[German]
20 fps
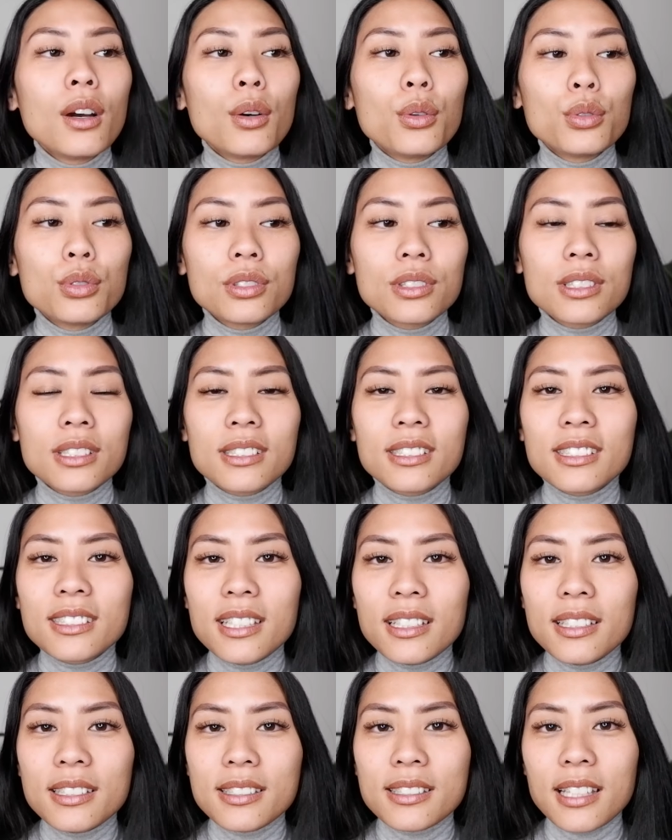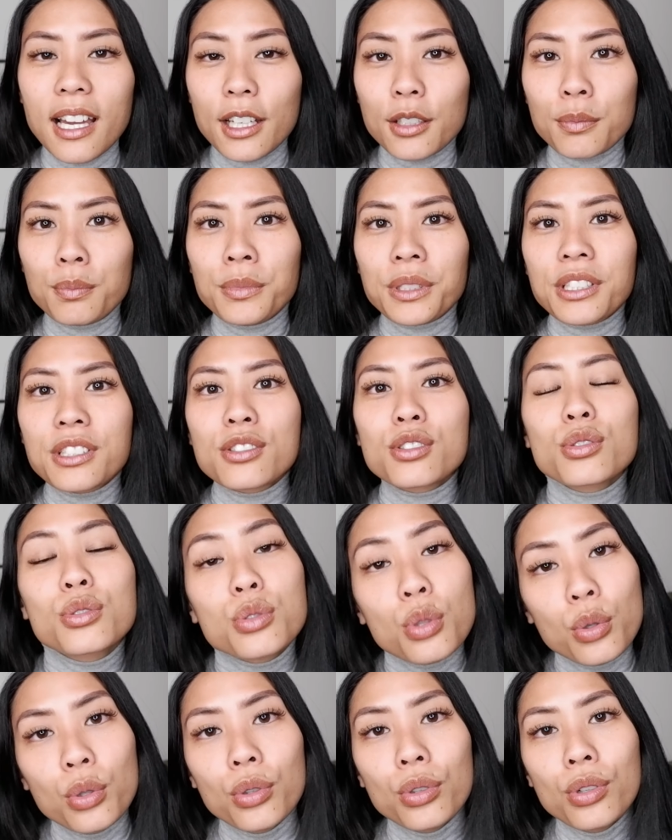Und das hat mich
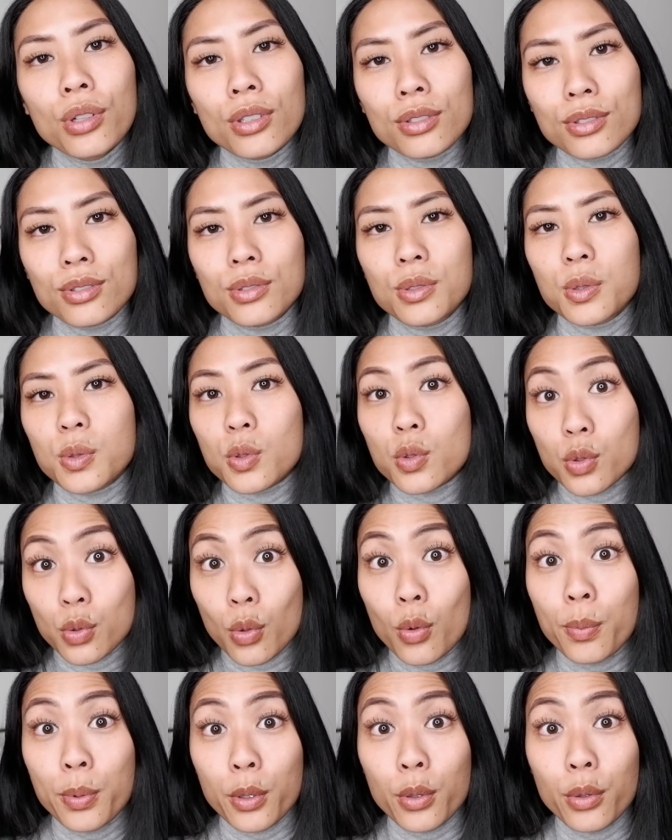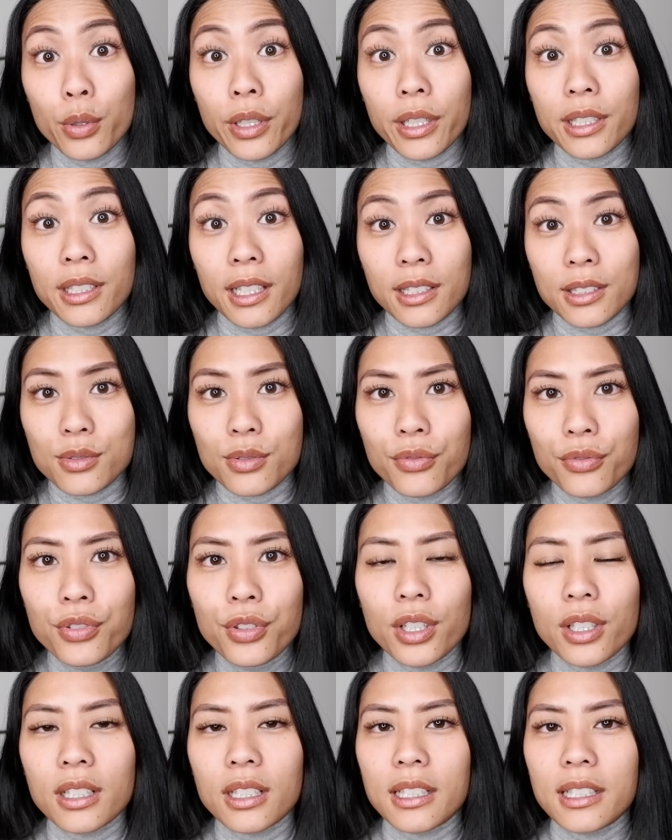so, so, so beruhigt. Also
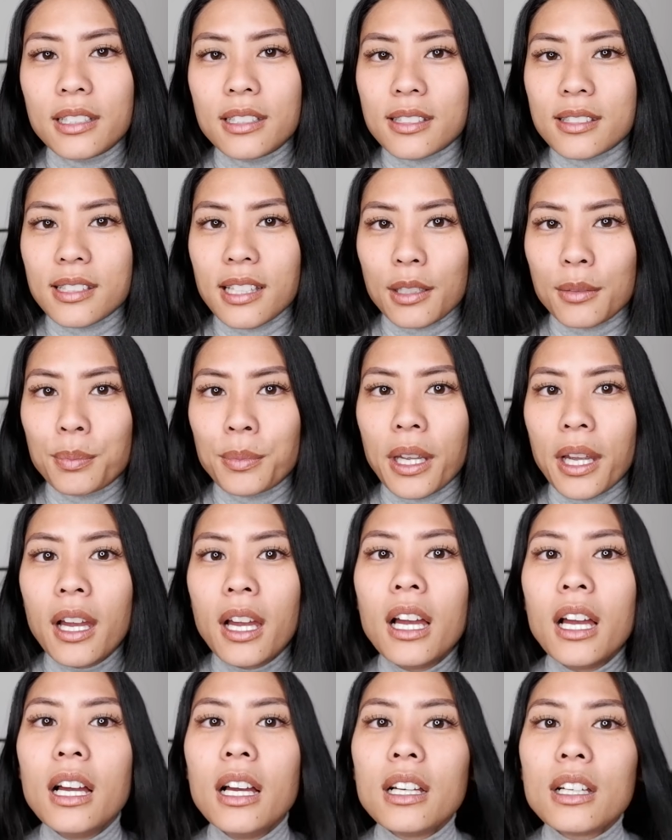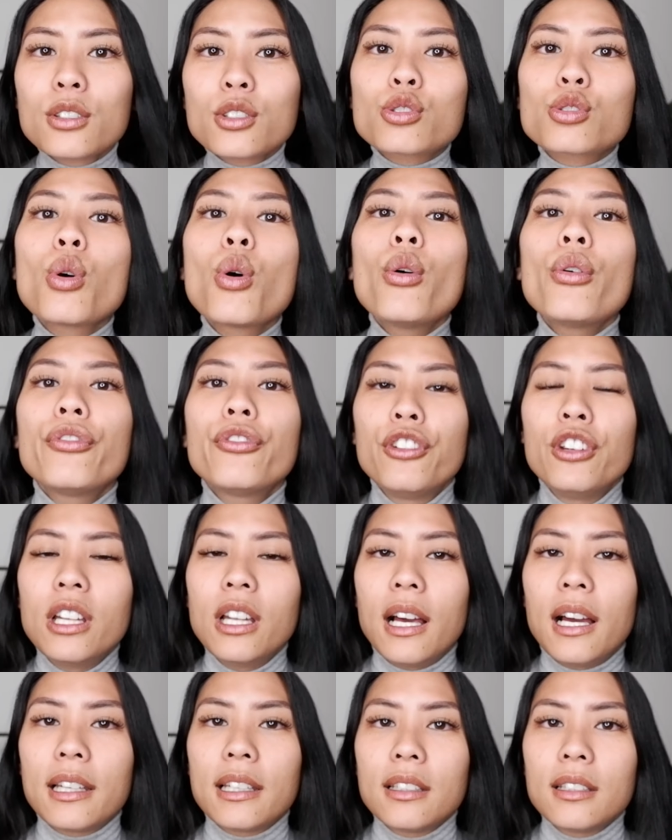wirklich, das hat mir so
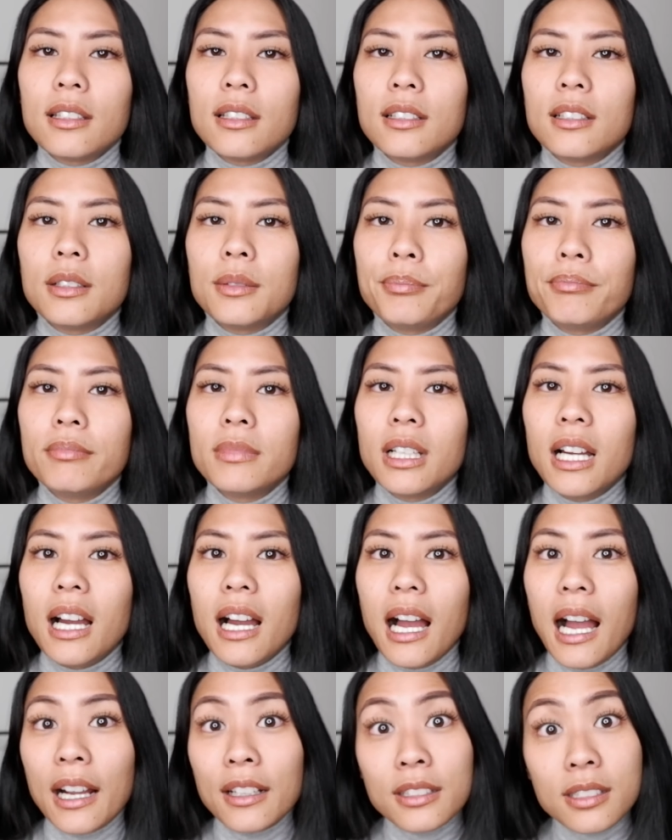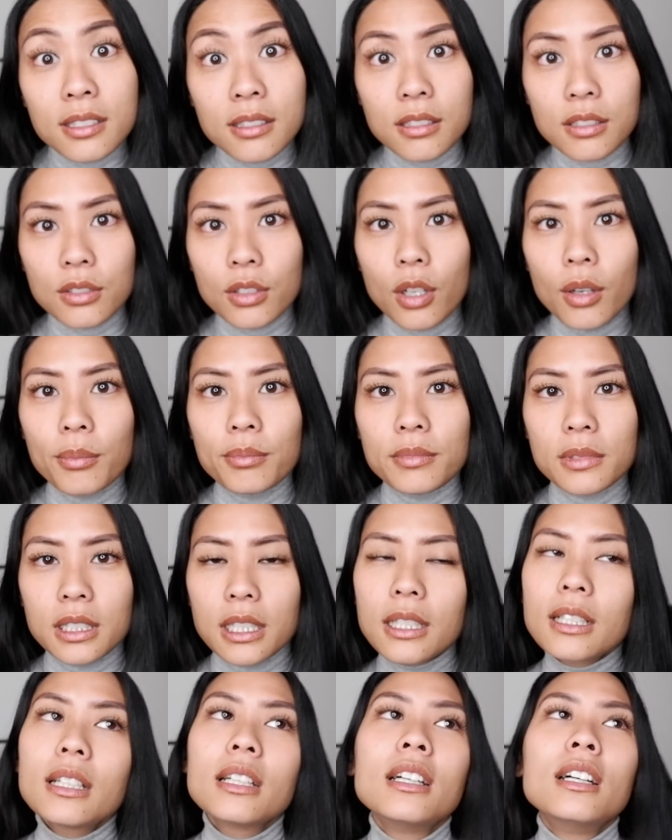viel an ähm, Angst genommen.
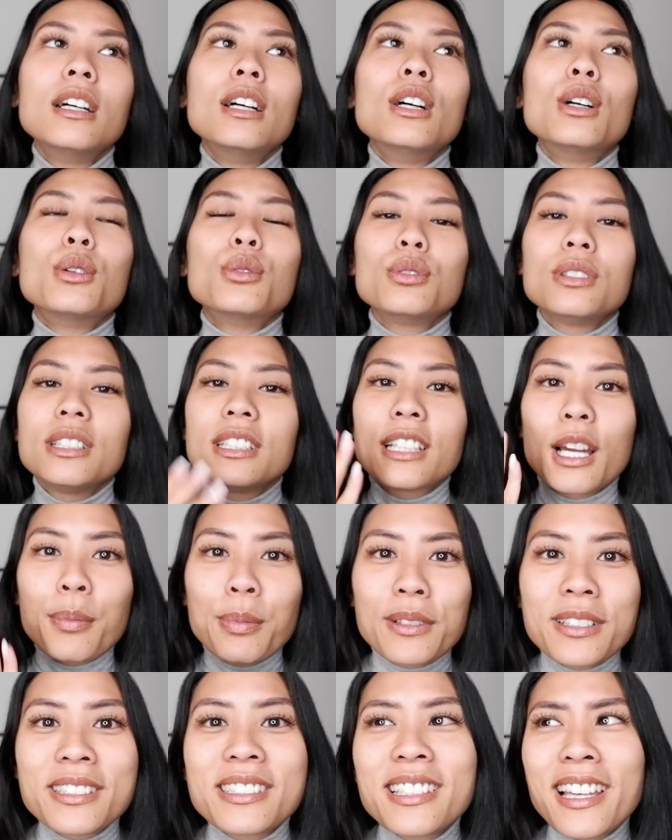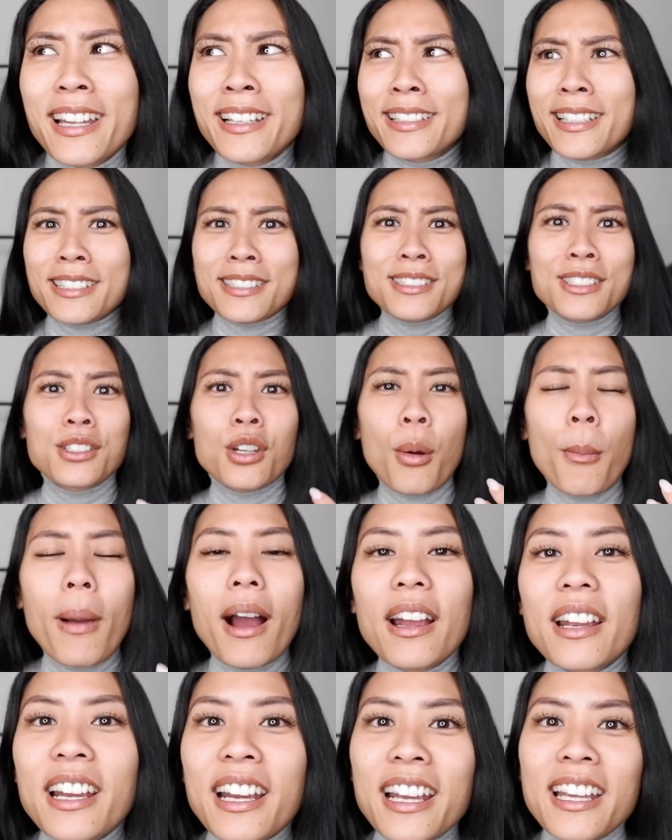Ne? Und ich habe gesehen, dass sie
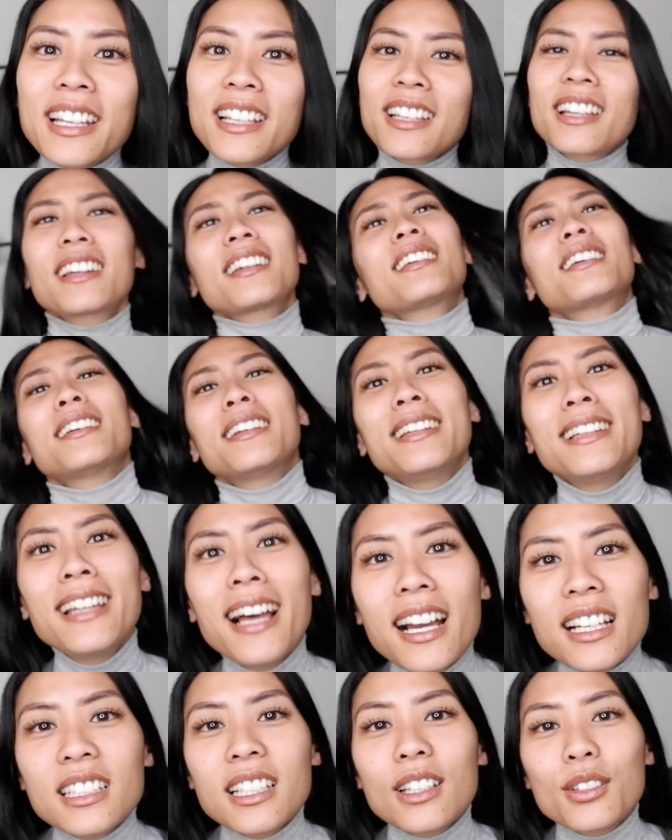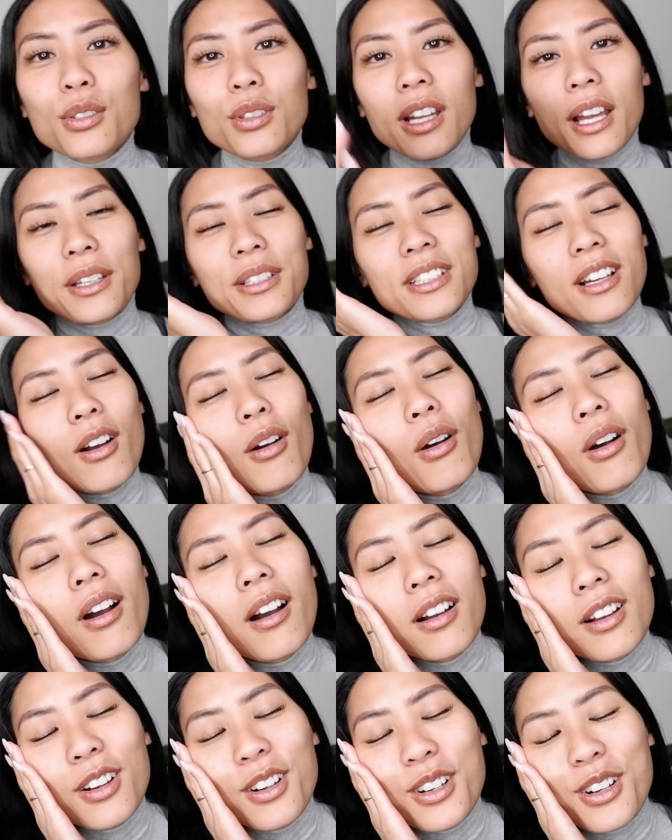normal geredet hat, gelacht hat und dann habe ich gedacht,
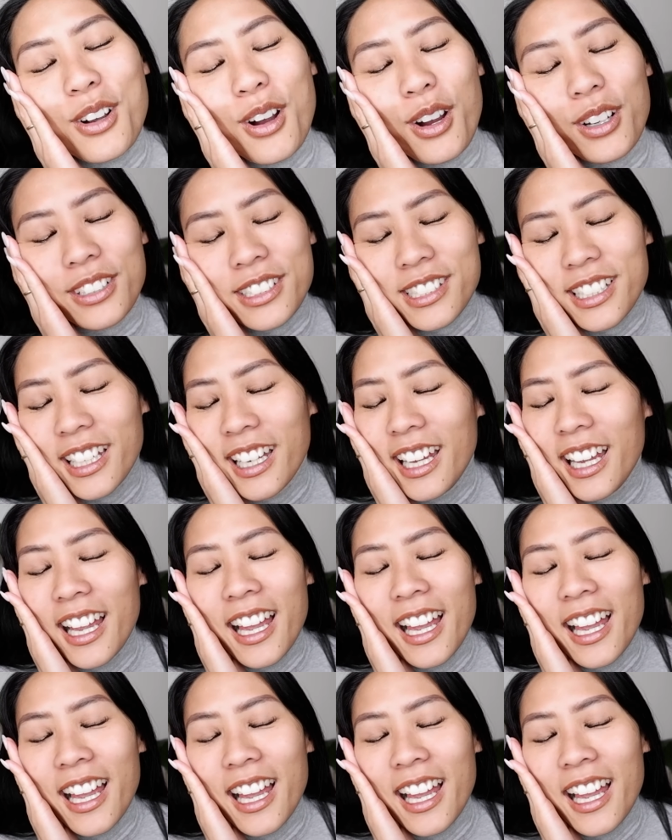oh Gott,